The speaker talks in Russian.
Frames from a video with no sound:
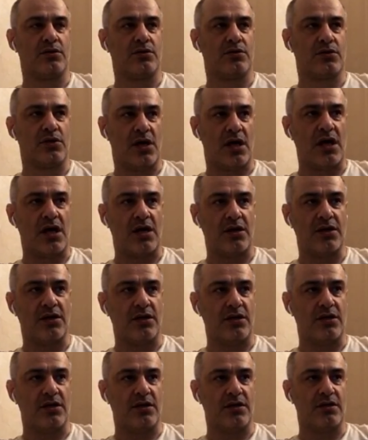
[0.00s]
Да,
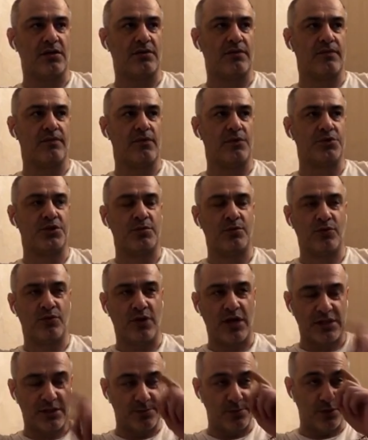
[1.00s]
и, в общем, у
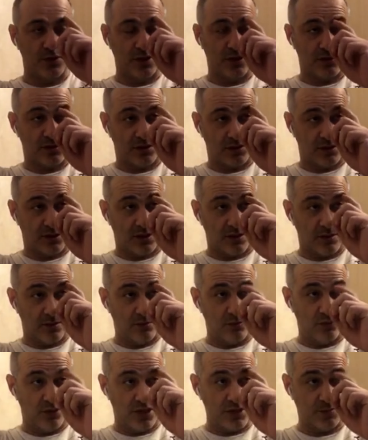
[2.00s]
нас было, это, а,
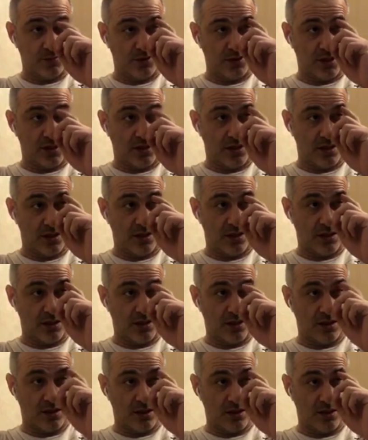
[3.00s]
у нас было
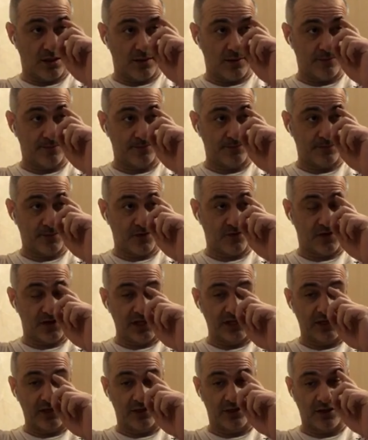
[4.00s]
э,
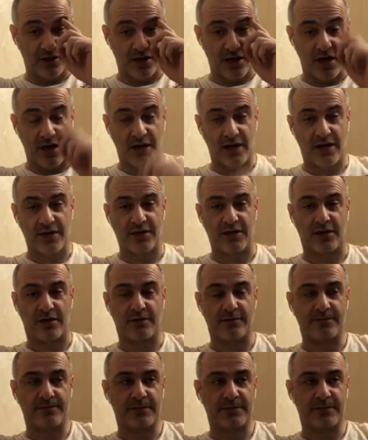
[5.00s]
водитель-охранник.